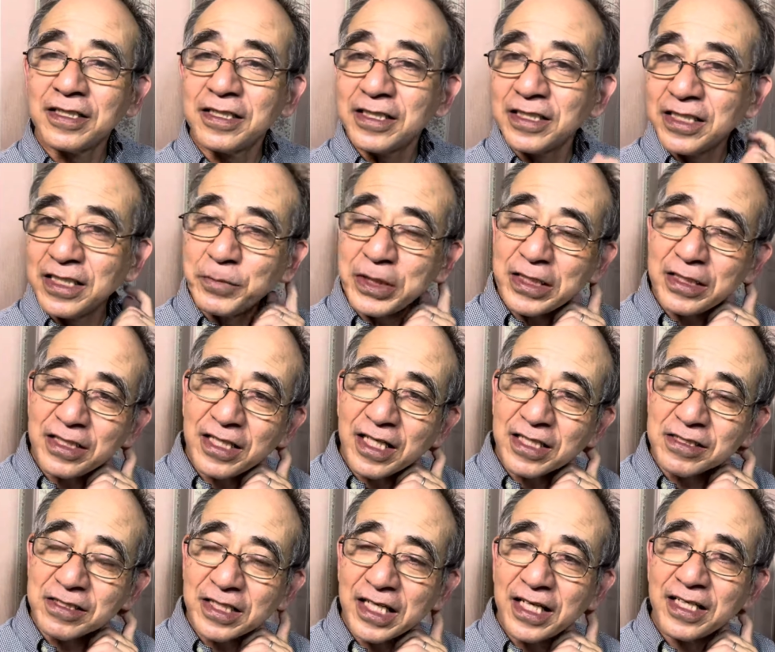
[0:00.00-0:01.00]
移民で
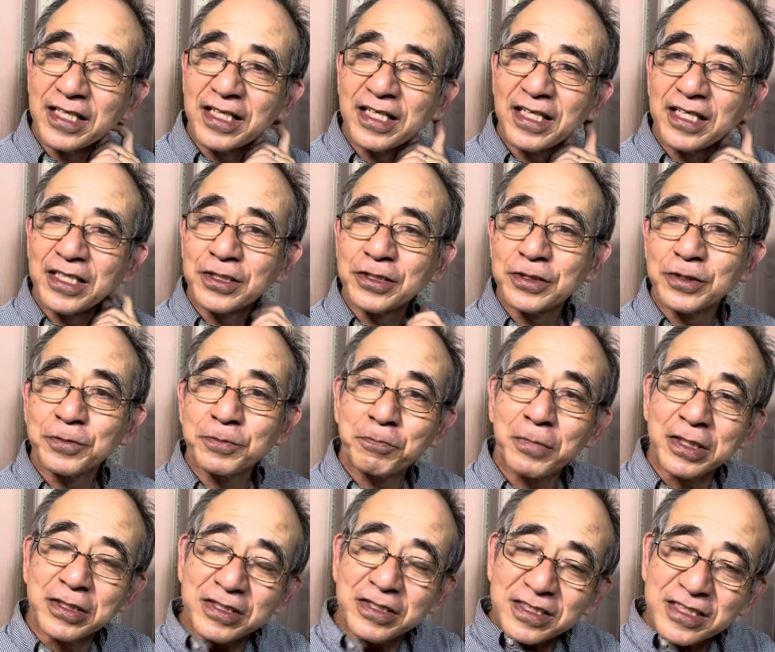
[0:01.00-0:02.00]
すね、えー、
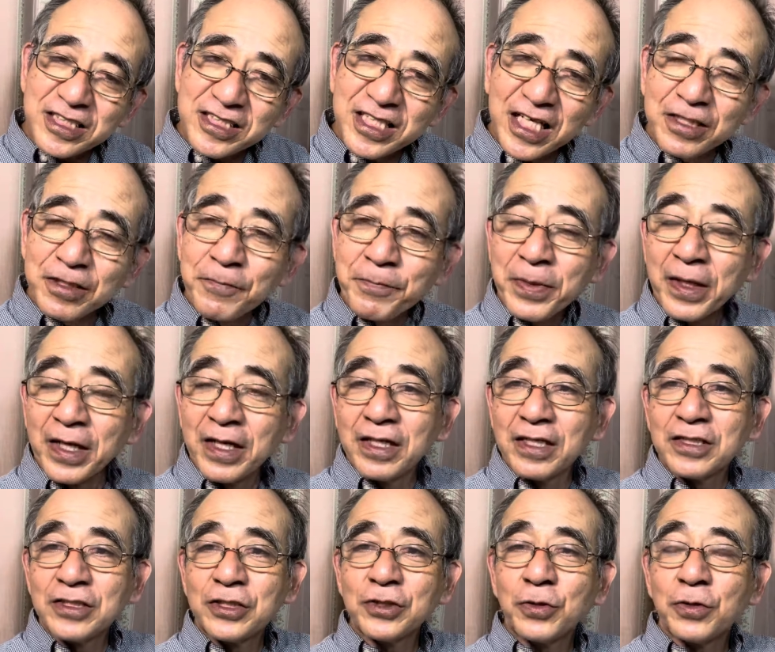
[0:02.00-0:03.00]
まあ、実際、
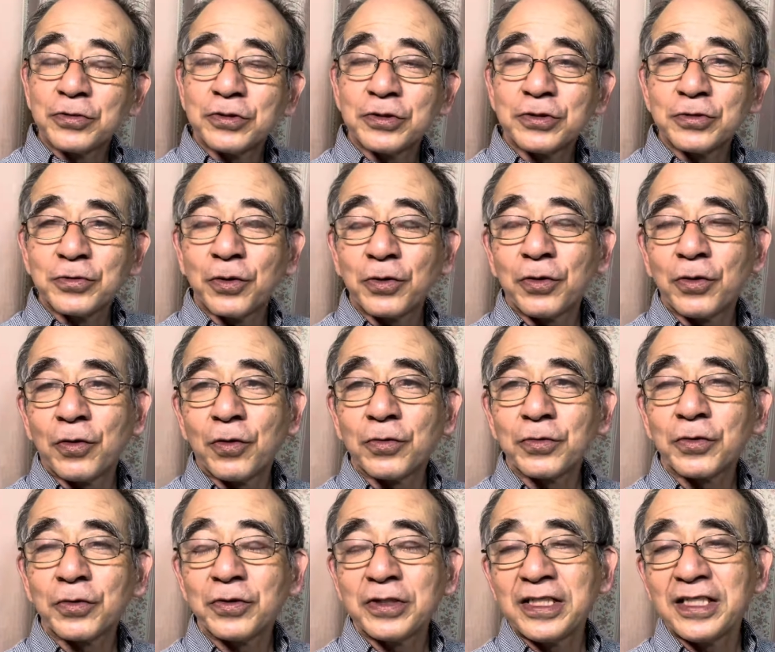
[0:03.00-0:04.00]
中国、この
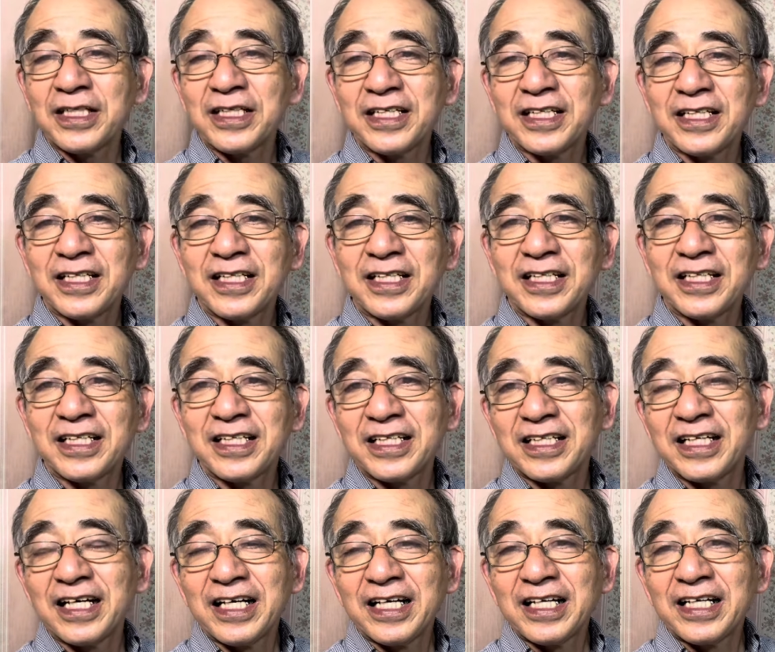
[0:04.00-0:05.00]
本当に、
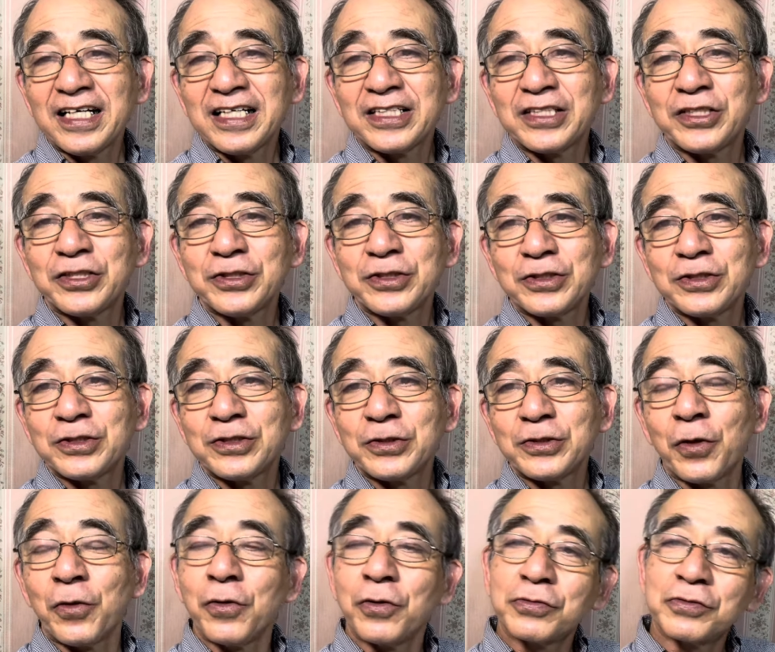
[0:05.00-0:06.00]
えー、
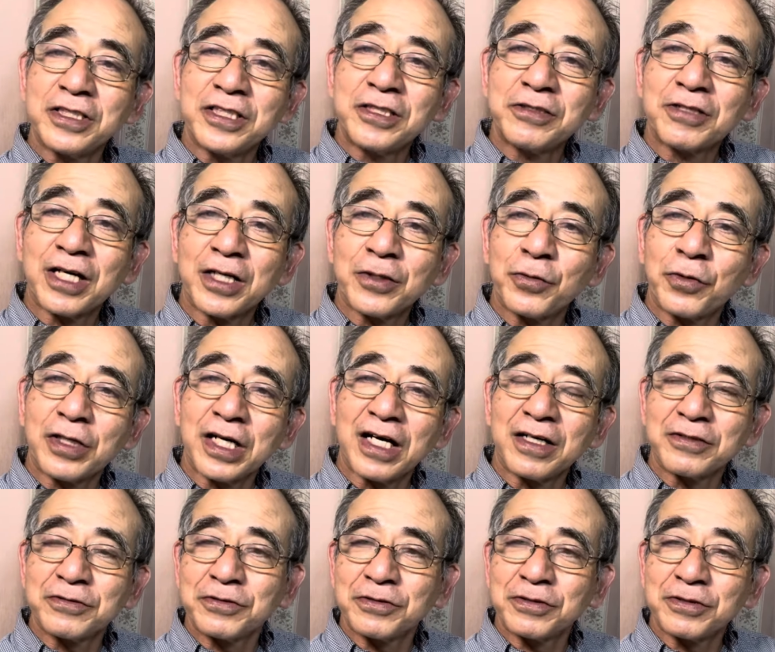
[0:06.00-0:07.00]
14億人いるかどう
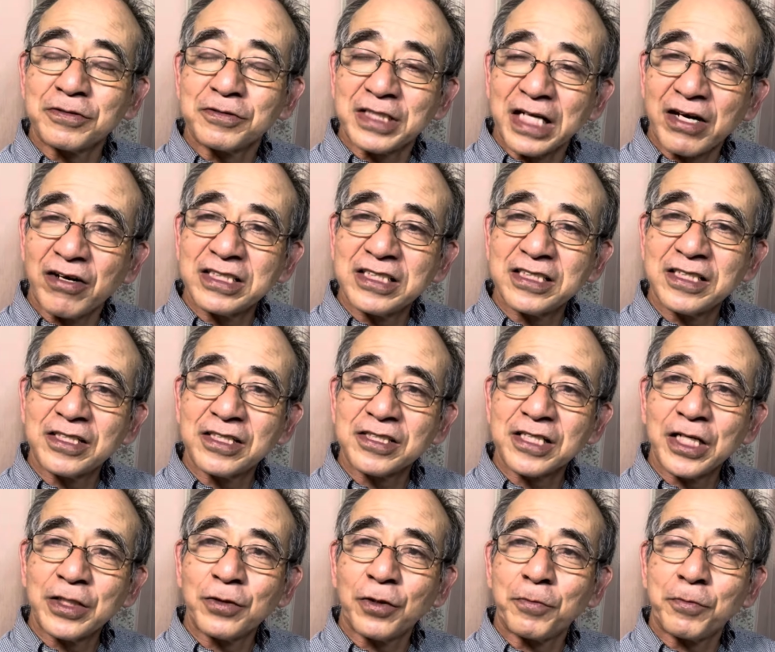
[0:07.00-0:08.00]
か疑わしいです
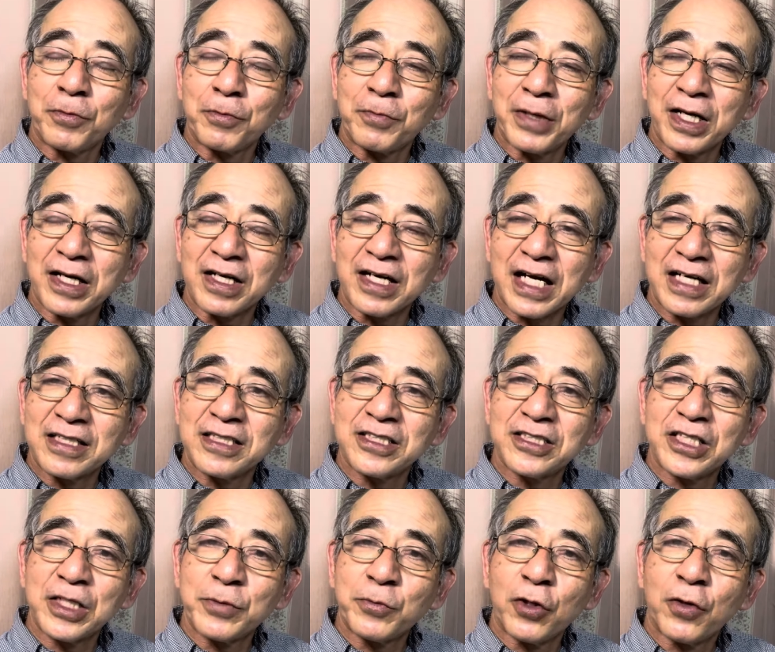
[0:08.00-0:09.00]
けど、まあ仮に
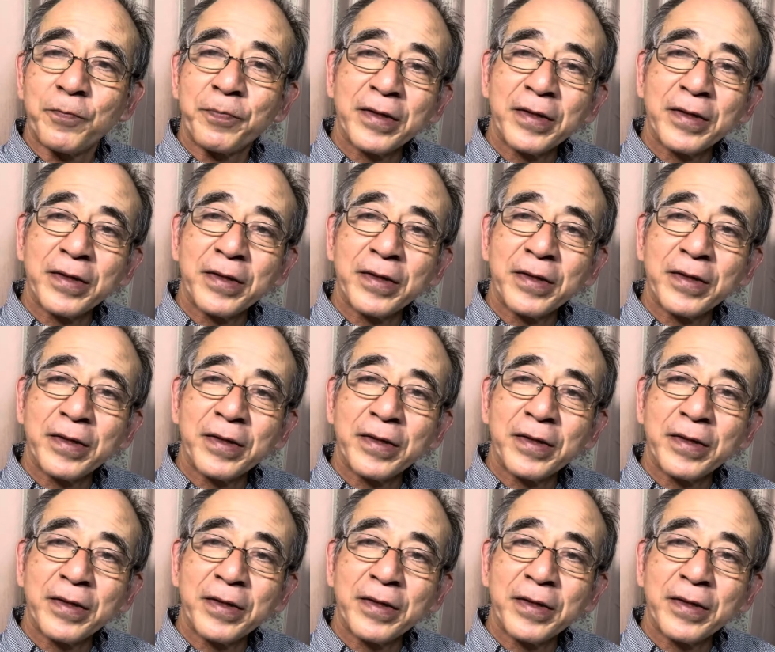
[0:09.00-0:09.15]
しても、